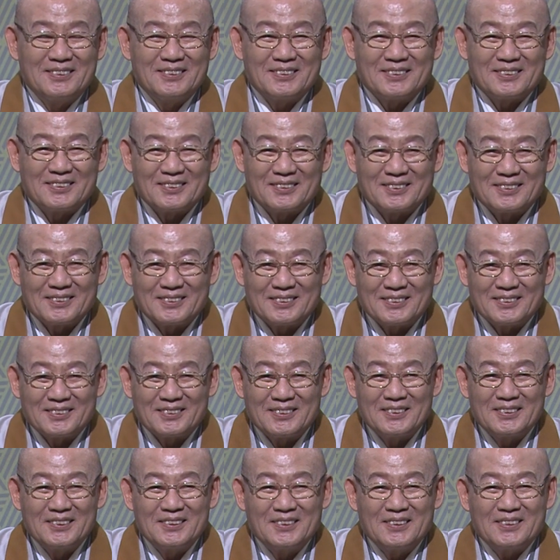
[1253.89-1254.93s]
어.
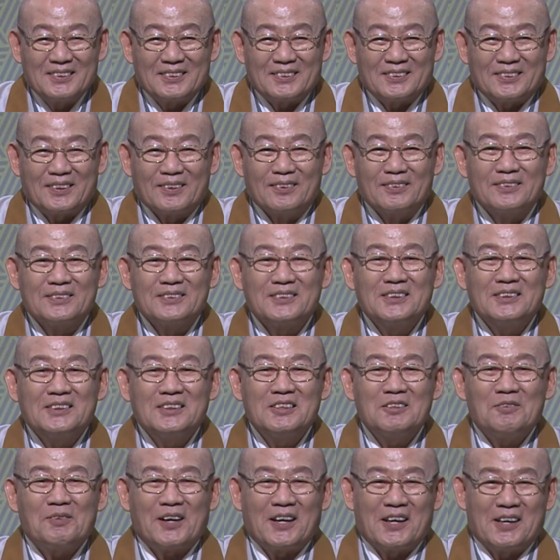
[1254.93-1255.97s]

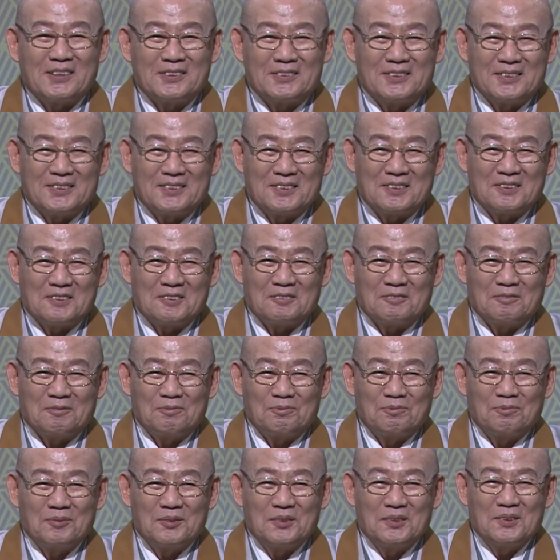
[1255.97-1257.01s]
정신을 봐야지.
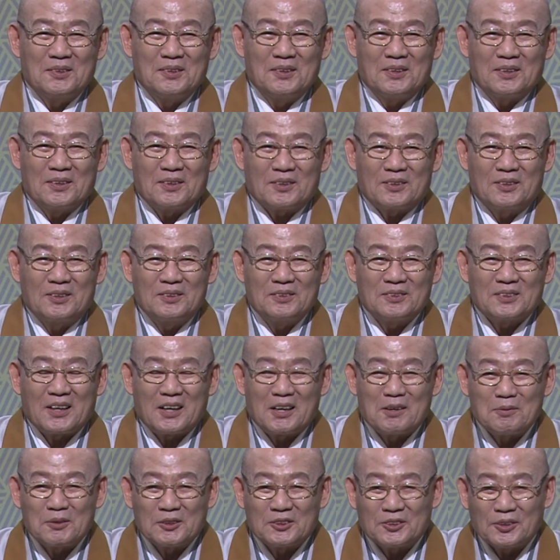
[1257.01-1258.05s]
그
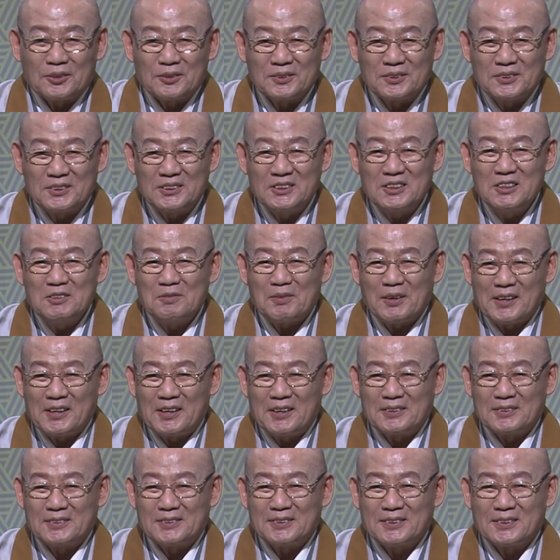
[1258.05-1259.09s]
사람은 정신을
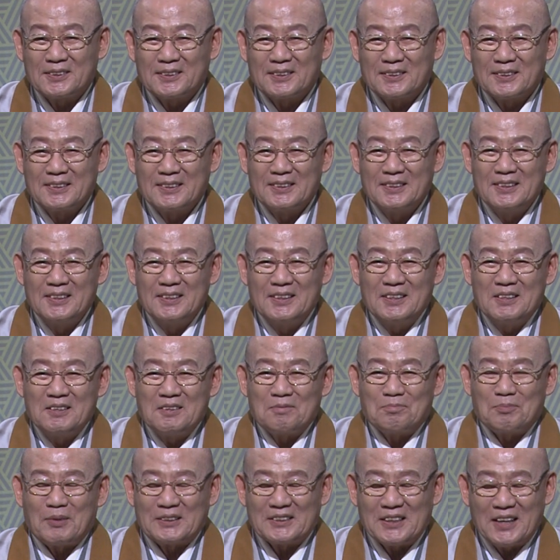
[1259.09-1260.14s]
봐야지.
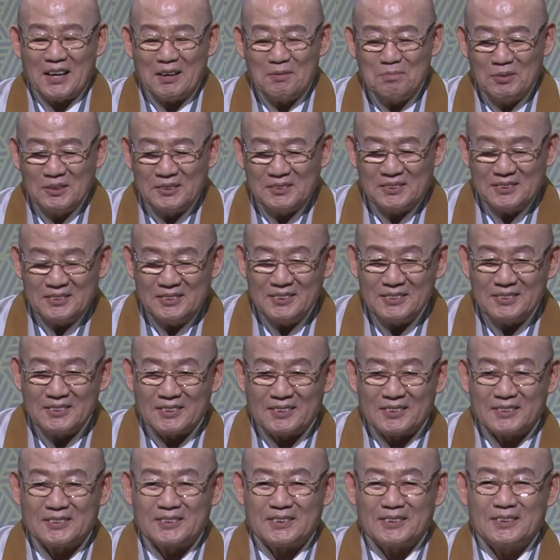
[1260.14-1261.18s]
바닥 한번 쓰는
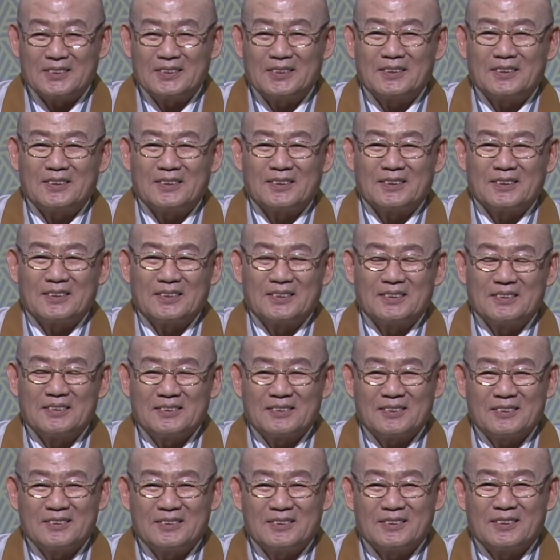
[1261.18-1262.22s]
것이
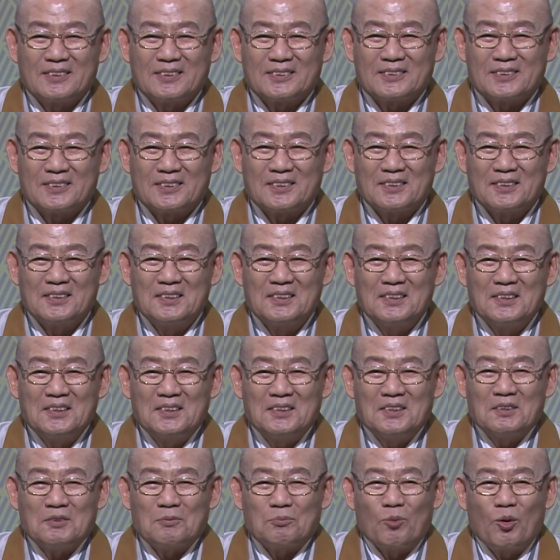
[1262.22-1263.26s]
쓰는 것이
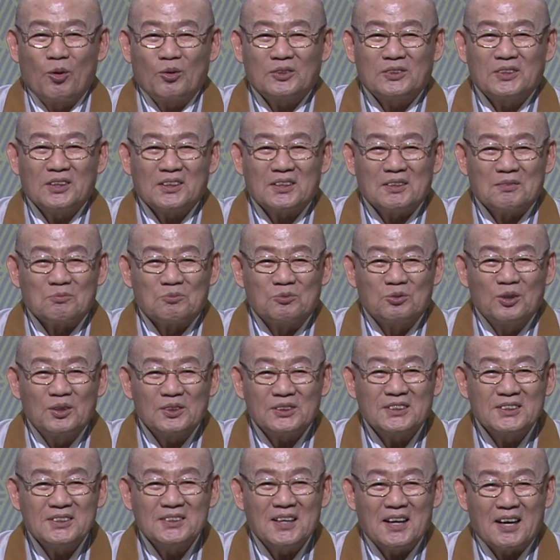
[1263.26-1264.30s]
목적이
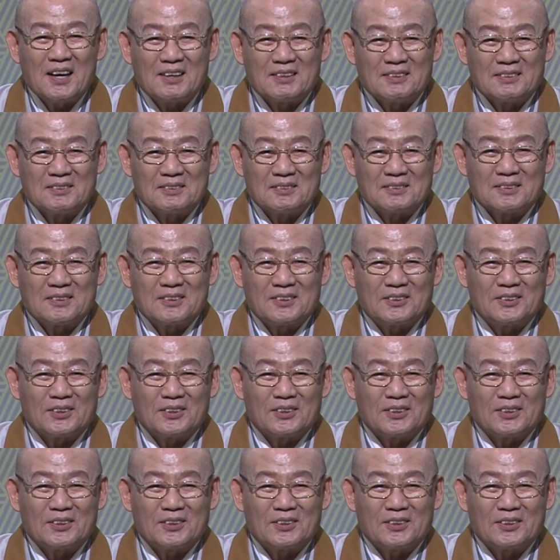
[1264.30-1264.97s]
무엇인가 하는 그